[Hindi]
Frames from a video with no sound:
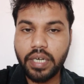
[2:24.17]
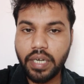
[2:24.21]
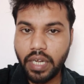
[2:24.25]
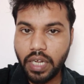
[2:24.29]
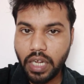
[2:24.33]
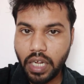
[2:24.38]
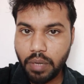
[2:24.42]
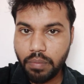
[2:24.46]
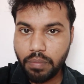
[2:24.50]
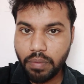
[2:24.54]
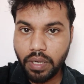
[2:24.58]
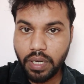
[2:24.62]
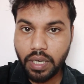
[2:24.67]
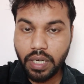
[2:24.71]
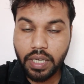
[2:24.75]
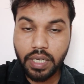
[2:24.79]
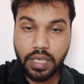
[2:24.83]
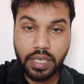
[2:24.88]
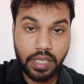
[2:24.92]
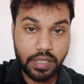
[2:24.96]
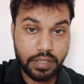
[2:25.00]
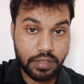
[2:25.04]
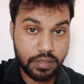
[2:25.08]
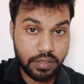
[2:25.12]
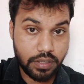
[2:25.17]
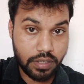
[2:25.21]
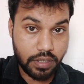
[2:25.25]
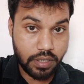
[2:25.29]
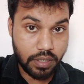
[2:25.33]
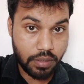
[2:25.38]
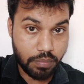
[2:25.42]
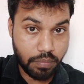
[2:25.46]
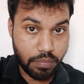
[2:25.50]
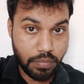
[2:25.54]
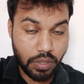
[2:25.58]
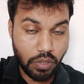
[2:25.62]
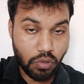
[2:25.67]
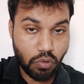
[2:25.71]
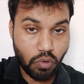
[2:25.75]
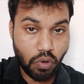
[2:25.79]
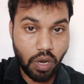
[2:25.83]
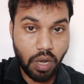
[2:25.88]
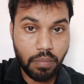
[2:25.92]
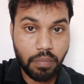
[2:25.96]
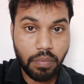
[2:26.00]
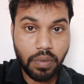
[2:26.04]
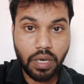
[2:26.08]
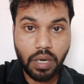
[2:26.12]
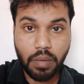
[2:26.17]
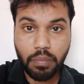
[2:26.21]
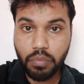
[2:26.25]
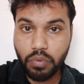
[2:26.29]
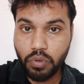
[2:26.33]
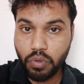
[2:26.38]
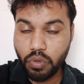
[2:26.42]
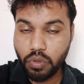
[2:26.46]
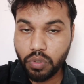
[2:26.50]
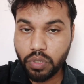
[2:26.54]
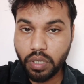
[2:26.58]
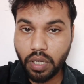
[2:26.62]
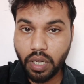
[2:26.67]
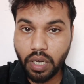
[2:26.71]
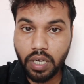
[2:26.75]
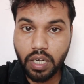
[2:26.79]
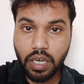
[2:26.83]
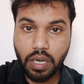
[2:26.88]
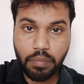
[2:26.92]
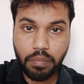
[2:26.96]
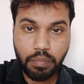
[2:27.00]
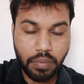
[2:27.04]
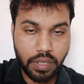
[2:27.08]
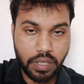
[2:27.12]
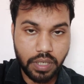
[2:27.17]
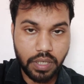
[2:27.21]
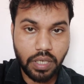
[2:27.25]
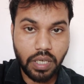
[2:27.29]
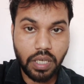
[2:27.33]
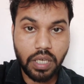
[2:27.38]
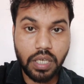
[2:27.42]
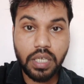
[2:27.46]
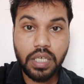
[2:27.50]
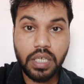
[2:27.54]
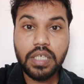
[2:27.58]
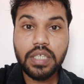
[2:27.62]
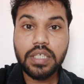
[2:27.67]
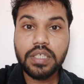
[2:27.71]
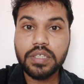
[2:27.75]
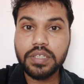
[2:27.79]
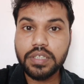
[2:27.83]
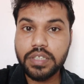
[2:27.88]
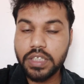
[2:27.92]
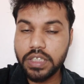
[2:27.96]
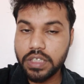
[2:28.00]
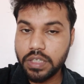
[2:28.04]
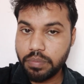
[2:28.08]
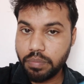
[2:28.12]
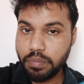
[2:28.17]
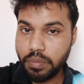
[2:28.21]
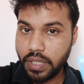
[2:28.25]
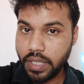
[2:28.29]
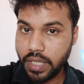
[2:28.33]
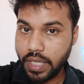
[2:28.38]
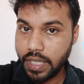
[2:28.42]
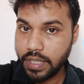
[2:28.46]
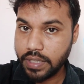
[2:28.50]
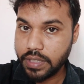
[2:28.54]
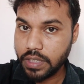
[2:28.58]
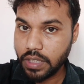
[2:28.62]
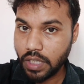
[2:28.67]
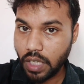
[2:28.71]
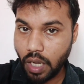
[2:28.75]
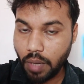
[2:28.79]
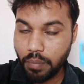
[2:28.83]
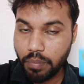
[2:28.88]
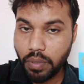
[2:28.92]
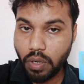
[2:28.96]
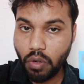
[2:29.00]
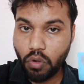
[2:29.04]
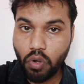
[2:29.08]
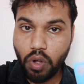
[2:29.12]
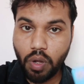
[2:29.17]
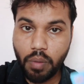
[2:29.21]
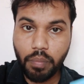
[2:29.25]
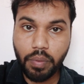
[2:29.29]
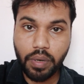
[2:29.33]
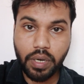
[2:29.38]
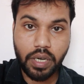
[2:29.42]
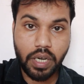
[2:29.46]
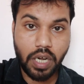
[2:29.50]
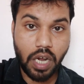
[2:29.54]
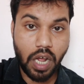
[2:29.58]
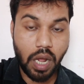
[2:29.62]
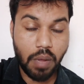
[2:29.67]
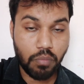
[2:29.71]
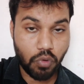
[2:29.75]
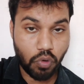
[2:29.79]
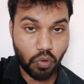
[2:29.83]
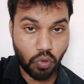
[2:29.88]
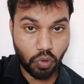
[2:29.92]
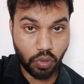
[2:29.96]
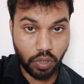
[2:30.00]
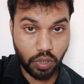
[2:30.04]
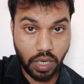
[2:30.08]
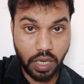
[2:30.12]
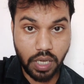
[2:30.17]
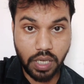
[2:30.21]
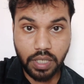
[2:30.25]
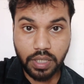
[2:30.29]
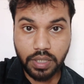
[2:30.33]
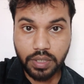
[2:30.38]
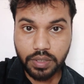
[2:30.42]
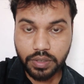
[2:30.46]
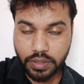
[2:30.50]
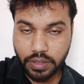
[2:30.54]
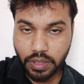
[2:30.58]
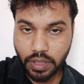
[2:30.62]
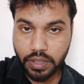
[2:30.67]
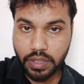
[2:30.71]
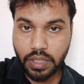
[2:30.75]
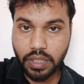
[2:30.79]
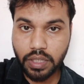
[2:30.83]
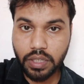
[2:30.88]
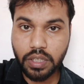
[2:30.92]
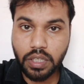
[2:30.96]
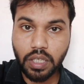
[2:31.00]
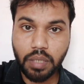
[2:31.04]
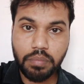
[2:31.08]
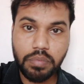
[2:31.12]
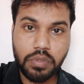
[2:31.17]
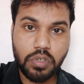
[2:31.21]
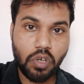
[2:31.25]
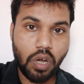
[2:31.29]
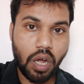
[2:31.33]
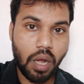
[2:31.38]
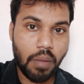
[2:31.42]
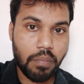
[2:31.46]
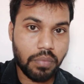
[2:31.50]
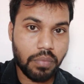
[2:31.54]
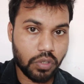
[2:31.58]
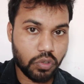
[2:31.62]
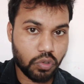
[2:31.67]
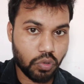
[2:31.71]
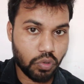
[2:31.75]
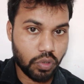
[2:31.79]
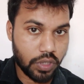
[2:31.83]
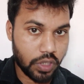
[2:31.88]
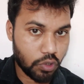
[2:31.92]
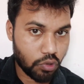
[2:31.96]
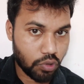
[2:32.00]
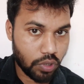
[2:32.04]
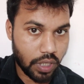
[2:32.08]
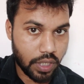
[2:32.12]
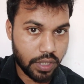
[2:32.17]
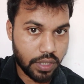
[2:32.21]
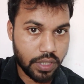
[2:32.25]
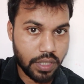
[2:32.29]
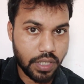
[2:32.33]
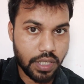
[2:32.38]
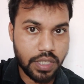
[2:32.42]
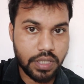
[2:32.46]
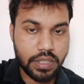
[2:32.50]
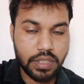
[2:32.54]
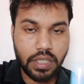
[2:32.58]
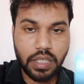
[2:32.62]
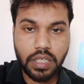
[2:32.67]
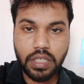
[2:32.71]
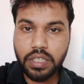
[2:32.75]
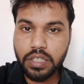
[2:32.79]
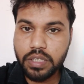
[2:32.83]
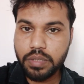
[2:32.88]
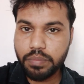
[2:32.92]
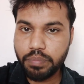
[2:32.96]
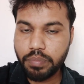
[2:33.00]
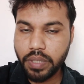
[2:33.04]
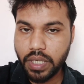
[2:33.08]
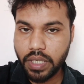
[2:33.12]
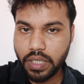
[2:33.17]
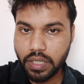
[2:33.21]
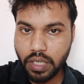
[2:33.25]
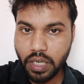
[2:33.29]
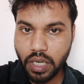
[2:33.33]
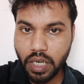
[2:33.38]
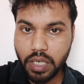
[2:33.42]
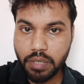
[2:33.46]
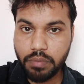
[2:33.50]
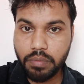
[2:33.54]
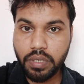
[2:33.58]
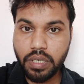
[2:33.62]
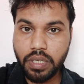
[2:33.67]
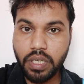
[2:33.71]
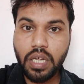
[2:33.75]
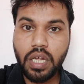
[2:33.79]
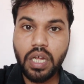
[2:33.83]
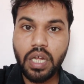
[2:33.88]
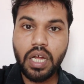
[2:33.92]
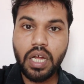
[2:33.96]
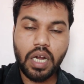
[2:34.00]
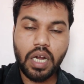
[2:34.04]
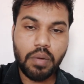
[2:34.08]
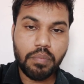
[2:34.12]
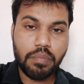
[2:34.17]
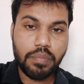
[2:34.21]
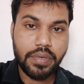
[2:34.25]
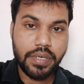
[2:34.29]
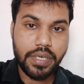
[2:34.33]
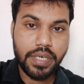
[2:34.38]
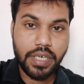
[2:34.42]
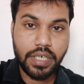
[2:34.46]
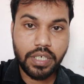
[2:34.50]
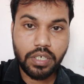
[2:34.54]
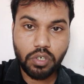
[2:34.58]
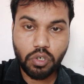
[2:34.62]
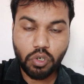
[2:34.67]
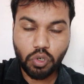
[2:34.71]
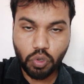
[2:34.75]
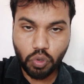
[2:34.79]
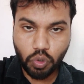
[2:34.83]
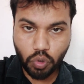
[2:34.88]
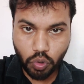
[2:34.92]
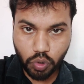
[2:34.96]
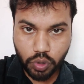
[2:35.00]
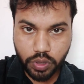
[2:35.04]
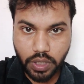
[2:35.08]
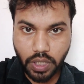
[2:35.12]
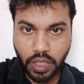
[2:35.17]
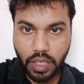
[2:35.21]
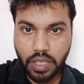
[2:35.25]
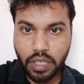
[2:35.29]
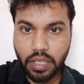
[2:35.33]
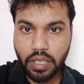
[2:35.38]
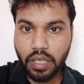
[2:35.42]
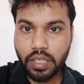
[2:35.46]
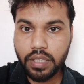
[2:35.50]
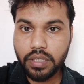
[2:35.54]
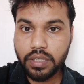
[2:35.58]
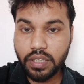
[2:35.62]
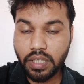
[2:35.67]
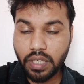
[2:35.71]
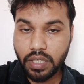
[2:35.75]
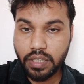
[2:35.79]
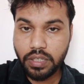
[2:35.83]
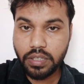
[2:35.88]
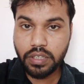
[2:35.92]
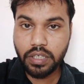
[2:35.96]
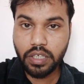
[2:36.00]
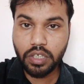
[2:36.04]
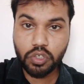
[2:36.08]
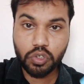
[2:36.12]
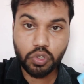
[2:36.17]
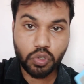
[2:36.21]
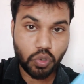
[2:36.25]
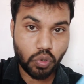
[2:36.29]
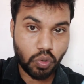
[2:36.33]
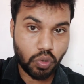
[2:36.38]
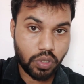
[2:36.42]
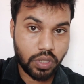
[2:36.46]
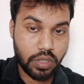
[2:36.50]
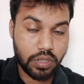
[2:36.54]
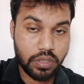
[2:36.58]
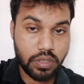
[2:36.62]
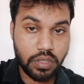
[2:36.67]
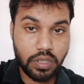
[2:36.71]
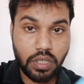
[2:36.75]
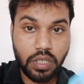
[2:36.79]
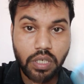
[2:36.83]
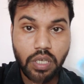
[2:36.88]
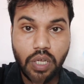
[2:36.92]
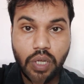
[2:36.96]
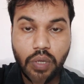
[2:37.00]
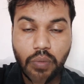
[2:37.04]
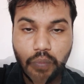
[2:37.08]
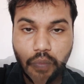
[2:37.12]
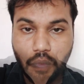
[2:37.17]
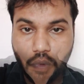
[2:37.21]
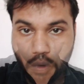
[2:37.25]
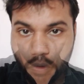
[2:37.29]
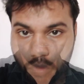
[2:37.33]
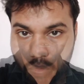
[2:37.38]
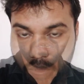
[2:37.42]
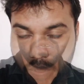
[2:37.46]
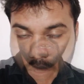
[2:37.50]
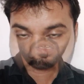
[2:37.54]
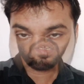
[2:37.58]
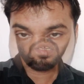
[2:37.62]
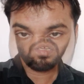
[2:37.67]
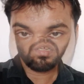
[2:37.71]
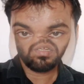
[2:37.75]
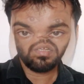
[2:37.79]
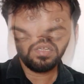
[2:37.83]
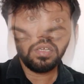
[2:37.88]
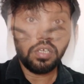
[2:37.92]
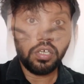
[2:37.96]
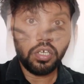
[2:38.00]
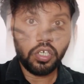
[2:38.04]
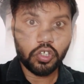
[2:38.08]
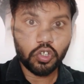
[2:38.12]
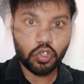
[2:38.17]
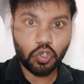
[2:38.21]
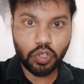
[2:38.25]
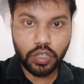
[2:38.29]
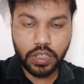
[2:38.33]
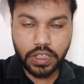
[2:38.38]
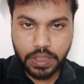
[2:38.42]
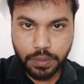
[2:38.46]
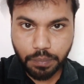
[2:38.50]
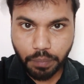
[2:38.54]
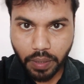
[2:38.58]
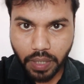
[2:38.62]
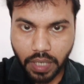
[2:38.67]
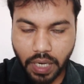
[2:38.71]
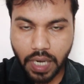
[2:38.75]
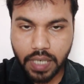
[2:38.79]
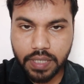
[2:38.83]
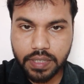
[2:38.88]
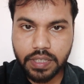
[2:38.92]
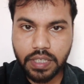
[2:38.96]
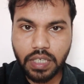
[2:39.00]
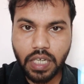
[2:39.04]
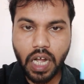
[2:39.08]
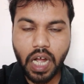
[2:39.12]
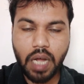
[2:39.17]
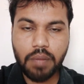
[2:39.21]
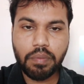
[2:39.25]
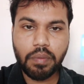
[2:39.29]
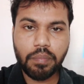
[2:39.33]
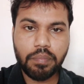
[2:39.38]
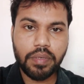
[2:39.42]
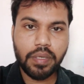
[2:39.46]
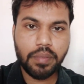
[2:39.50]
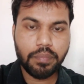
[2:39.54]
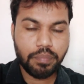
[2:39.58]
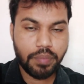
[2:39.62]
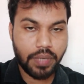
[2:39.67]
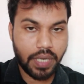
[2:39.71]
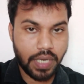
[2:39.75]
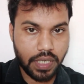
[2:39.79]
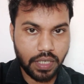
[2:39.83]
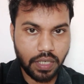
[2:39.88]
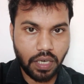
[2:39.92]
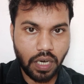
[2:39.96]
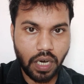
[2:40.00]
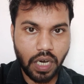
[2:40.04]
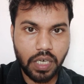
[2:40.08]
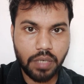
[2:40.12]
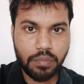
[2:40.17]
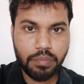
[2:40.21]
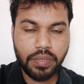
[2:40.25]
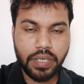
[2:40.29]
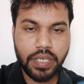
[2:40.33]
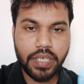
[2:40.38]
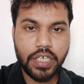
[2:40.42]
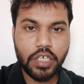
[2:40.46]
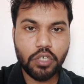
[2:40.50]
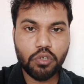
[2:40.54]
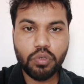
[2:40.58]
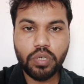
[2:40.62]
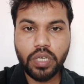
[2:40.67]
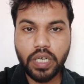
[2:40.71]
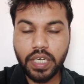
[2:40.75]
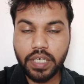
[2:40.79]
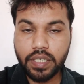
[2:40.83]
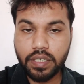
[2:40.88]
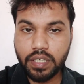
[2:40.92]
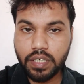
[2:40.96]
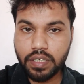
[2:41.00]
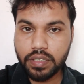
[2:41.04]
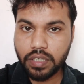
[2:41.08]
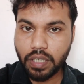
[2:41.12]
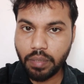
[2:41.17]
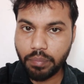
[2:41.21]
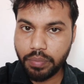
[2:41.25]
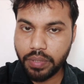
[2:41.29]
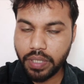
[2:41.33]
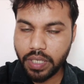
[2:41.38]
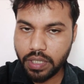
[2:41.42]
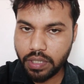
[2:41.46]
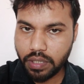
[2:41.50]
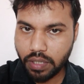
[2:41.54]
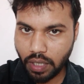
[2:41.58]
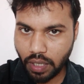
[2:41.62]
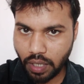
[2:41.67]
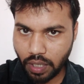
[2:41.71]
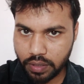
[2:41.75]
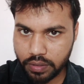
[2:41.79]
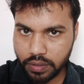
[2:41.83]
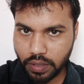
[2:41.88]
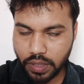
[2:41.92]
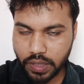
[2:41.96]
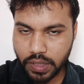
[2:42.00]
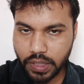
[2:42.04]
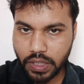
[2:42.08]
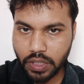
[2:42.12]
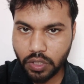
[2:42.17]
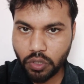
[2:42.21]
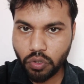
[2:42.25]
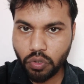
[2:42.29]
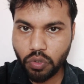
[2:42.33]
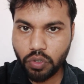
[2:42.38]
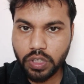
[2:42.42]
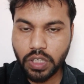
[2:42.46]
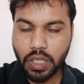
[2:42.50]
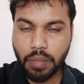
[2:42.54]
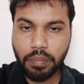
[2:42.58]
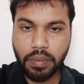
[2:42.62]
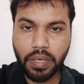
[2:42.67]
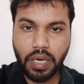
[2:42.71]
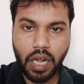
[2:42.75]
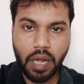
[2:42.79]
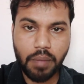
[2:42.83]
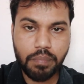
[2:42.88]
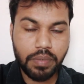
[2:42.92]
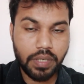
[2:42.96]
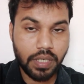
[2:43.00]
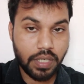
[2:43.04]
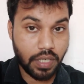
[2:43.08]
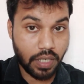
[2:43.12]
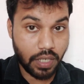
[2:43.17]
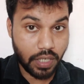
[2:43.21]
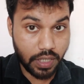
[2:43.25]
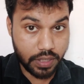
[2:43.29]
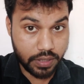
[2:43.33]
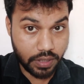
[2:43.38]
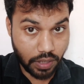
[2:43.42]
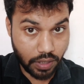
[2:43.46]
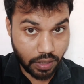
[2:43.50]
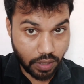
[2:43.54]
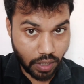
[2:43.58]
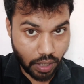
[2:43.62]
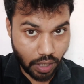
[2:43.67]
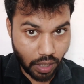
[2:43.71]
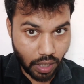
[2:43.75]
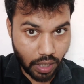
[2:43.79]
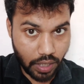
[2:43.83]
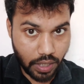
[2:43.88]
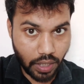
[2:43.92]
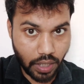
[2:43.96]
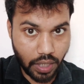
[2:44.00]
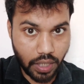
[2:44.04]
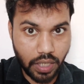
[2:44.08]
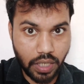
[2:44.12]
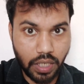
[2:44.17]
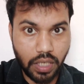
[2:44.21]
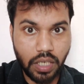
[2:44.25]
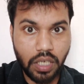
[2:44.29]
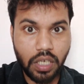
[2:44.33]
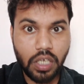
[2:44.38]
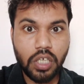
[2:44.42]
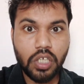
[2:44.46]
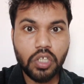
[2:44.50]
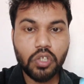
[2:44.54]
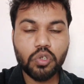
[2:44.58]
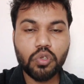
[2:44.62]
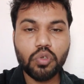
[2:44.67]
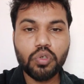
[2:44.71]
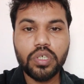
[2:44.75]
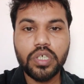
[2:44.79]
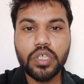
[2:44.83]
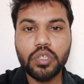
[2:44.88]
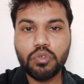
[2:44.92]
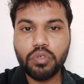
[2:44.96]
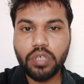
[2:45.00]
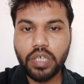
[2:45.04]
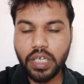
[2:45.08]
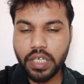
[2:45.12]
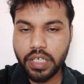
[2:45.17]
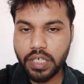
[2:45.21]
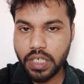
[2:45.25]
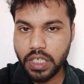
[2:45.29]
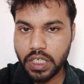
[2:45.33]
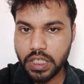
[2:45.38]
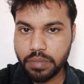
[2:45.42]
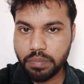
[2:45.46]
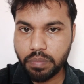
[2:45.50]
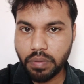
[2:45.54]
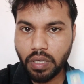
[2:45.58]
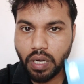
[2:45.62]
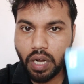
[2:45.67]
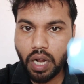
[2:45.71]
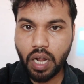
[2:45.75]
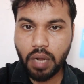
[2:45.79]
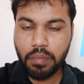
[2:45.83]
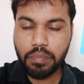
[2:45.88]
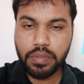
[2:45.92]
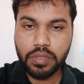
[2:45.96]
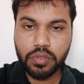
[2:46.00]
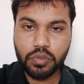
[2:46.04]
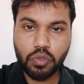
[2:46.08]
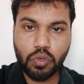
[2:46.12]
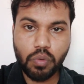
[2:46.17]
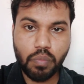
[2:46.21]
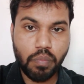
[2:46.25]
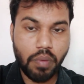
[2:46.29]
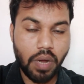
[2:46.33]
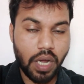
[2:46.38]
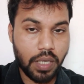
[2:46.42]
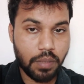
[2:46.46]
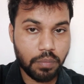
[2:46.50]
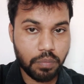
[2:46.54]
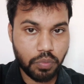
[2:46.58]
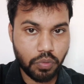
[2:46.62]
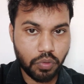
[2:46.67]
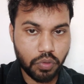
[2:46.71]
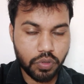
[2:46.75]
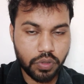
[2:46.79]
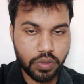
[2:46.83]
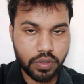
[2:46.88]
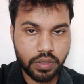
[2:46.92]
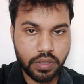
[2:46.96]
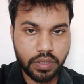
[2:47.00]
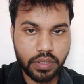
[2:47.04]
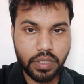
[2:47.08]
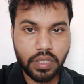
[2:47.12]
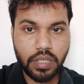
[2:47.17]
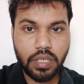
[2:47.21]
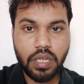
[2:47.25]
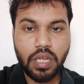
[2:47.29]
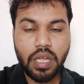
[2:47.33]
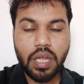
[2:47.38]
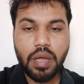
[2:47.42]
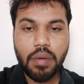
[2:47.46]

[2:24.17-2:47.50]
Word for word: नया वाला इलेक्ट्रिसिटी बिल वहाँ पर अपलोड करना पड़ेगा जिस पे जी आपका वहाँ पर नाम होना चाहिए तभी आपका जो न्यू एड्रेस है इस पैन कार्ड में अपडेट हो जाएगा यही एक छोटी सी प्रोसेस तो इस प्रकार से आप अपने पैन कार्ड में न्यू एड्रेस अपडेट करा सकते हो या फिर आपने करेक्शन कराया है तो न्यू एड्रेस पर आप इसको बाई पोस्ट से